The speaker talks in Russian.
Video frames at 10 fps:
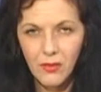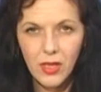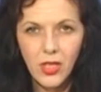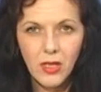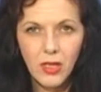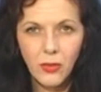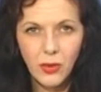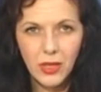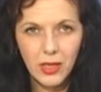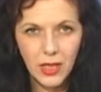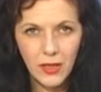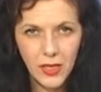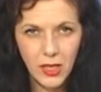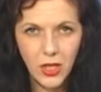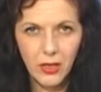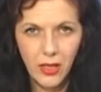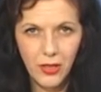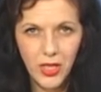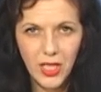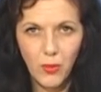В течение двух недель все
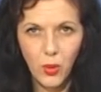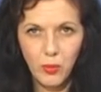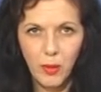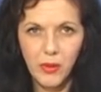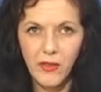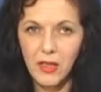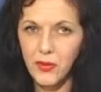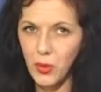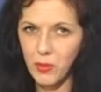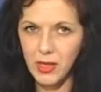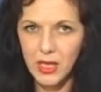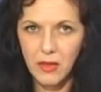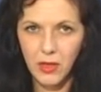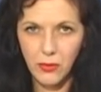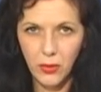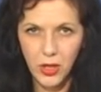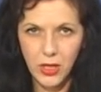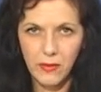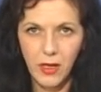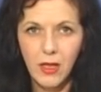желающие смогут побывать в Доме детского
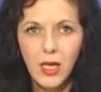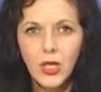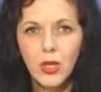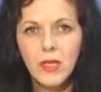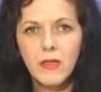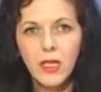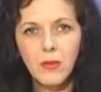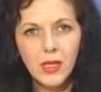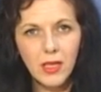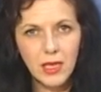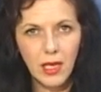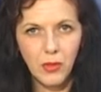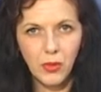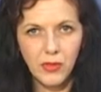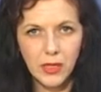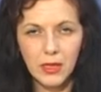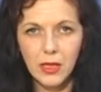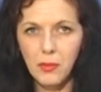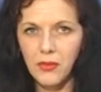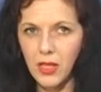творчества, чтобы своими глазами увидеть
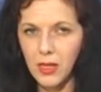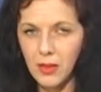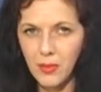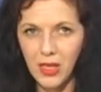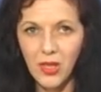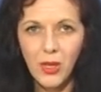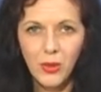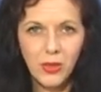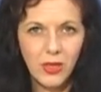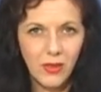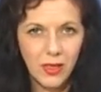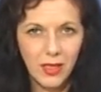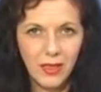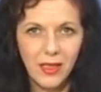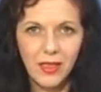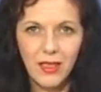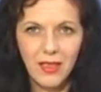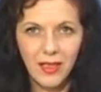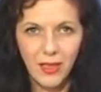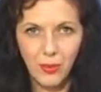неповторимые, удивительные
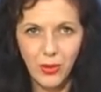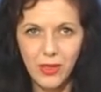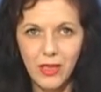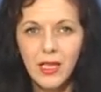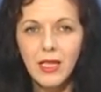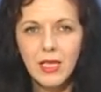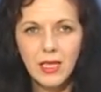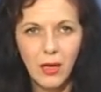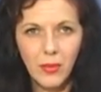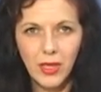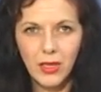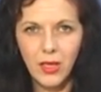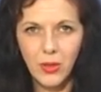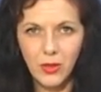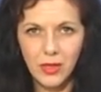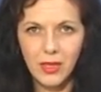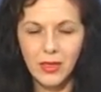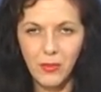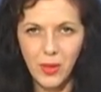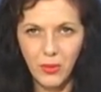яркие работы самых одаренных
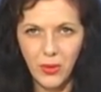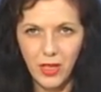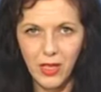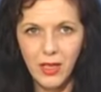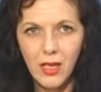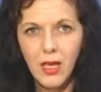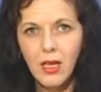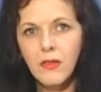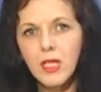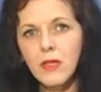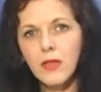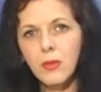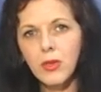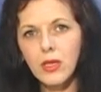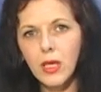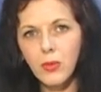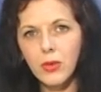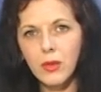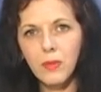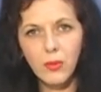детей Приморья. Выставка будет
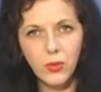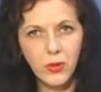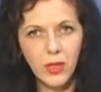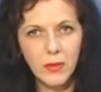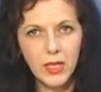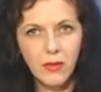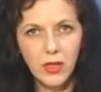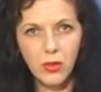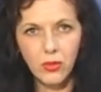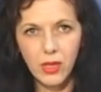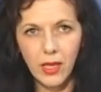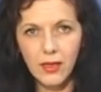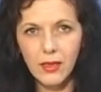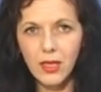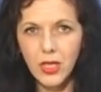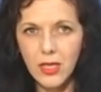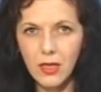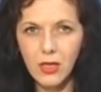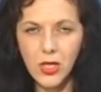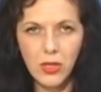работать по будням с 9 утра до
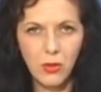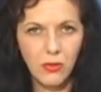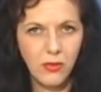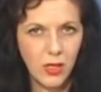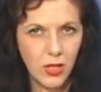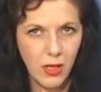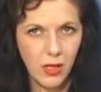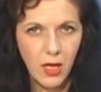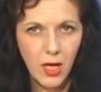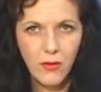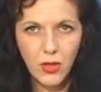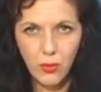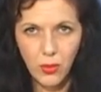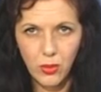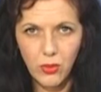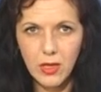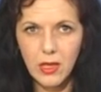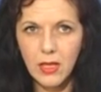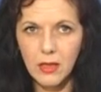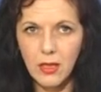6 часов вечера, в субботу с
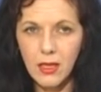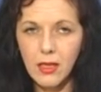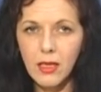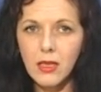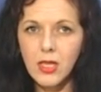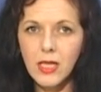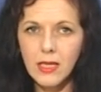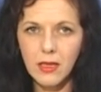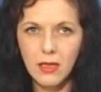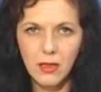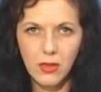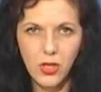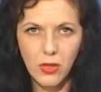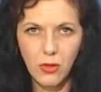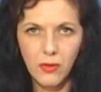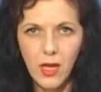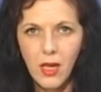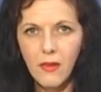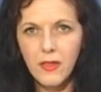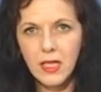10 и до 16 часов,
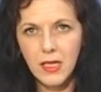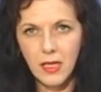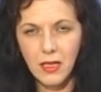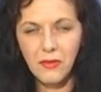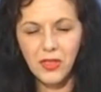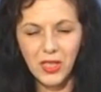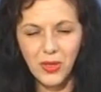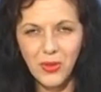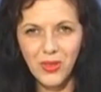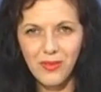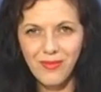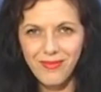в воскресенье выходной.